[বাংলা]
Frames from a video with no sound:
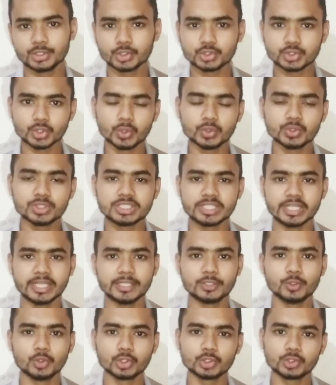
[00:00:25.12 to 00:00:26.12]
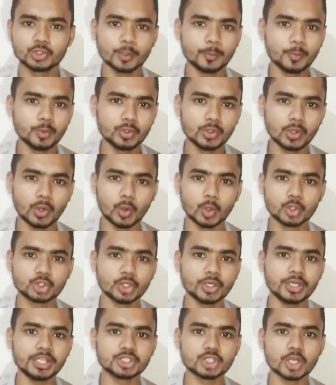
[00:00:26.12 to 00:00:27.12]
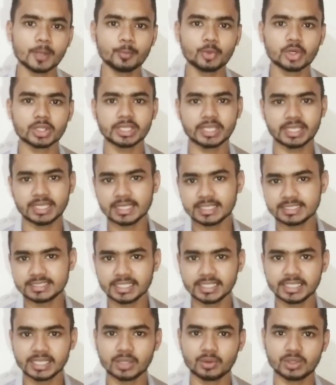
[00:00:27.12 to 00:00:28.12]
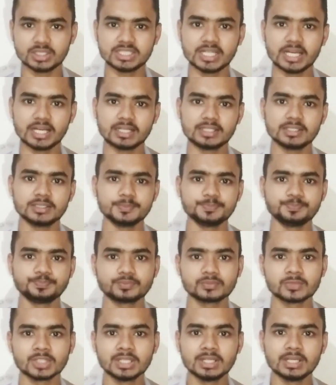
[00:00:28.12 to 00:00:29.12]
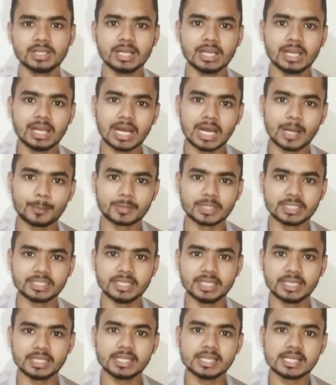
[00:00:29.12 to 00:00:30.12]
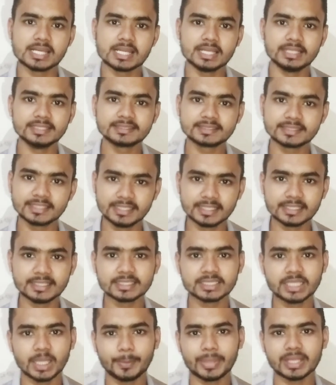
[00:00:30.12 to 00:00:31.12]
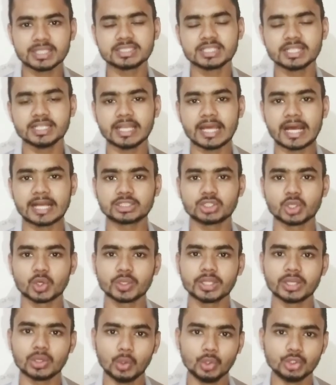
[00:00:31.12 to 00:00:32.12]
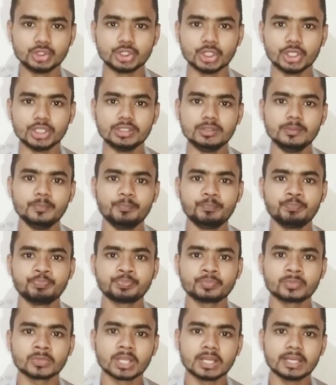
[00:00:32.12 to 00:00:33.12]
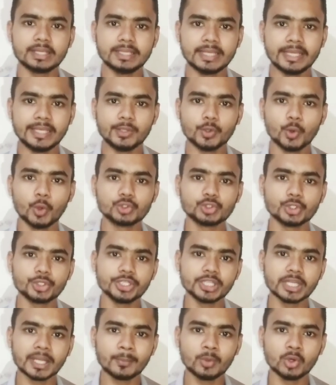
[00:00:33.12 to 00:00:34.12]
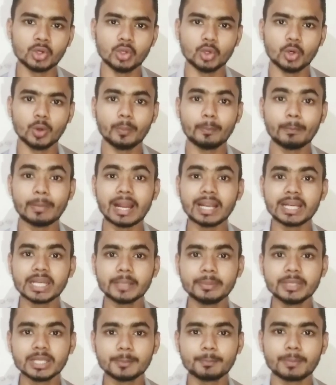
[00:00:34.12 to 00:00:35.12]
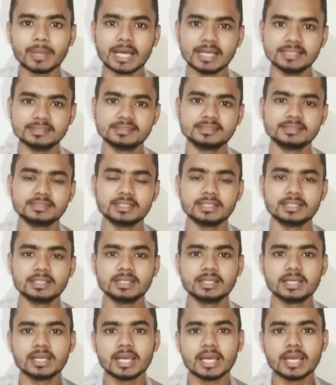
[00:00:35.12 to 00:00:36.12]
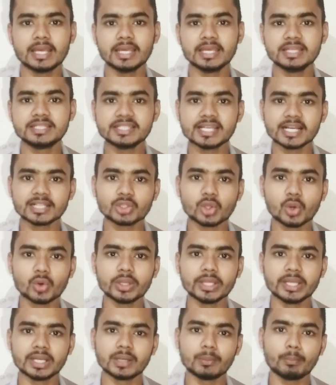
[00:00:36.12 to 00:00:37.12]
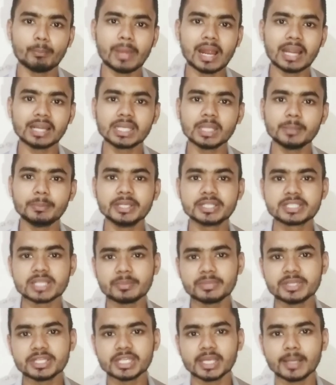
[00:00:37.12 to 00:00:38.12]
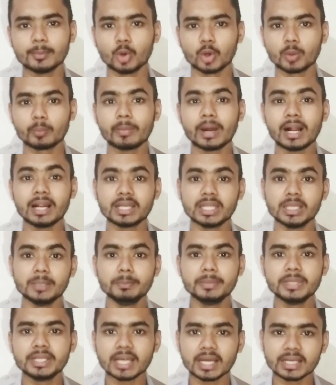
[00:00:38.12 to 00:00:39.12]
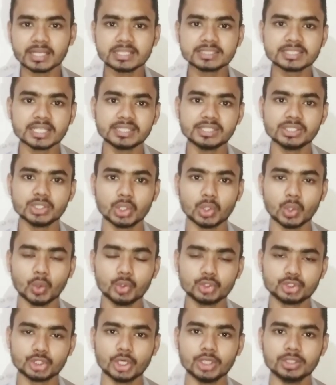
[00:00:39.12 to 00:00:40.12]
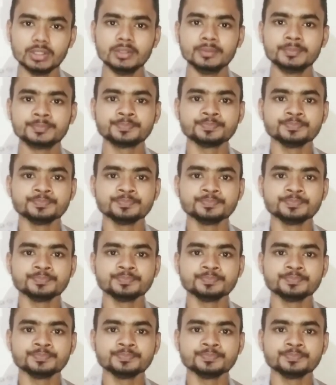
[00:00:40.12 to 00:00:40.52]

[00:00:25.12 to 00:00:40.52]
তো চলুন সেই গুরুত্বপূর্ণ ঔষধটি সম্পর্কে জেনে নেওয়া যায় আপনাদের স্ক্রিনে দেখতে পাচ্ছেন এক ধরনের ঔষধ এই ঔষধটির নাম হলো মাল্টিভিট প্লাস এটি এক ধরনের মাল্টিভিটামিন এবং মাল্টি মিনারেল জাতীয় ঔষধ